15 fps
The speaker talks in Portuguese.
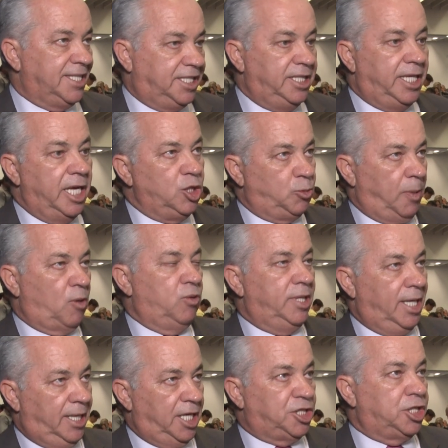acidentes, para
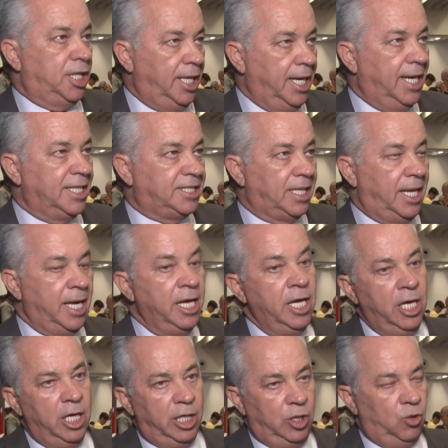cuidar das crianças, né?
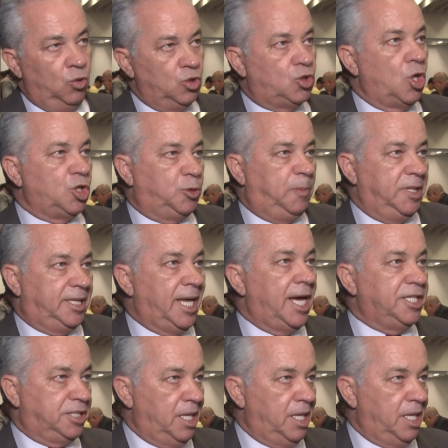E nos hospitais